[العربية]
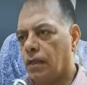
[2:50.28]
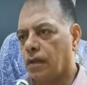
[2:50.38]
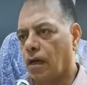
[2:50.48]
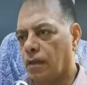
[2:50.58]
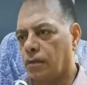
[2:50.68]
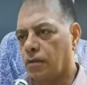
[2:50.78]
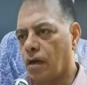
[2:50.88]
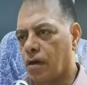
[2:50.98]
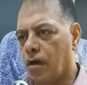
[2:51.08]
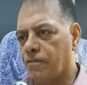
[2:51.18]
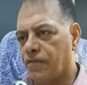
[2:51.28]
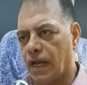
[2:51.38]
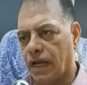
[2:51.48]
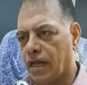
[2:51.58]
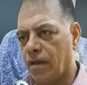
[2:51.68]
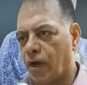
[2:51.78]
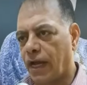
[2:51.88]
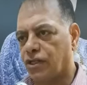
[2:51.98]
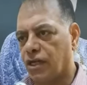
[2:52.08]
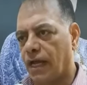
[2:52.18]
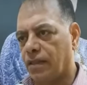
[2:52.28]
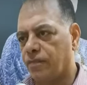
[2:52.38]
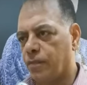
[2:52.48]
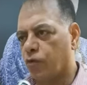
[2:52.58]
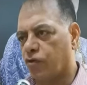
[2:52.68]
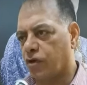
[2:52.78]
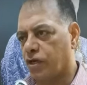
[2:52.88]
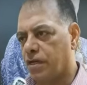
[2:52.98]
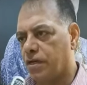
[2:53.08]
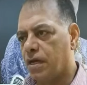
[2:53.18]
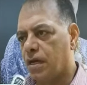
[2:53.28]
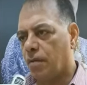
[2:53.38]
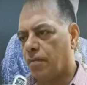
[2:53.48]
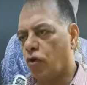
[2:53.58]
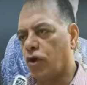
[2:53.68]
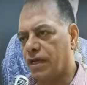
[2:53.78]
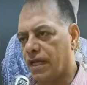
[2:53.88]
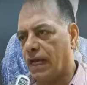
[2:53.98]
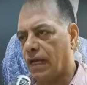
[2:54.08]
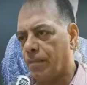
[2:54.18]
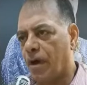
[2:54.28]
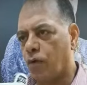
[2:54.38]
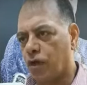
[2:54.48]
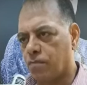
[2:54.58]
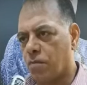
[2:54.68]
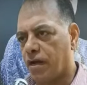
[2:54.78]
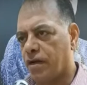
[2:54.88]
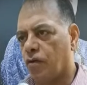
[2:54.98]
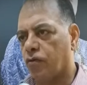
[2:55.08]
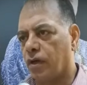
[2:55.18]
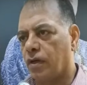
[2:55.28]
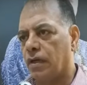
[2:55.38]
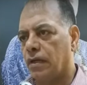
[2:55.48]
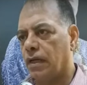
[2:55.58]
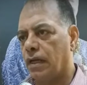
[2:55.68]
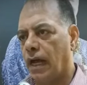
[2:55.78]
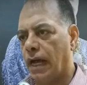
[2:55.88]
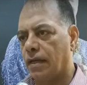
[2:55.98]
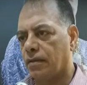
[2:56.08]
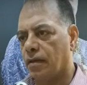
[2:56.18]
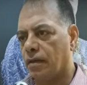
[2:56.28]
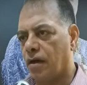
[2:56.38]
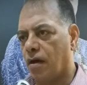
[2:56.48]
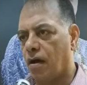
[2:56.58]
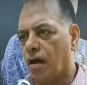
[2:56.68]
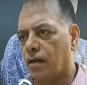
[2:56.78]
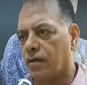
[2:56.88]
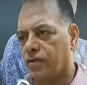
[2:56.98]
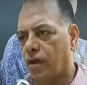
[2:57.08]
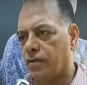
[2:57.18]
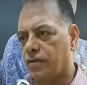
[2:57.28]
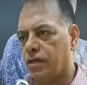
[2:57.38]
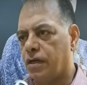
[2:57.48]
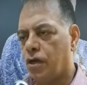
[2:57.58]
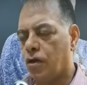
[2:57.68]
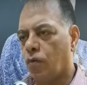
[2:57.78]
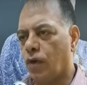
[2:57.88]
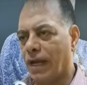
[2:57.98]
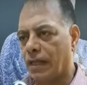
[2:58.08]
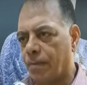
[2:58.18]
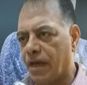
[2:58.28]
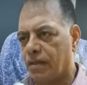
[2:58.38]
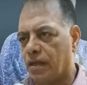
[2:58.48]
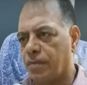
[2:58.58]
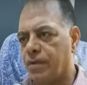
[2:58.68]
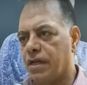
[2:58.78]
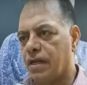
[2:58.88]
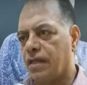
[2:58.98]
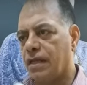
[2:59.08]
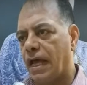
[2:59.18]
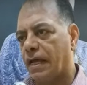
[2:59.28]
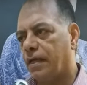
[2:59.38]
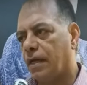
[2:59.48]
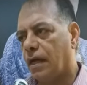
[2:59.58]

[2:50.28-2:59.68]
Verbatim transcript: تخطت ارقام فلكيه ما كانش حد من الموسيقيين ممكن يحلم او يطمع ان نوصل لحاله الرخاء الاقتصادي دي والخدمات الكبيره دي يلاقي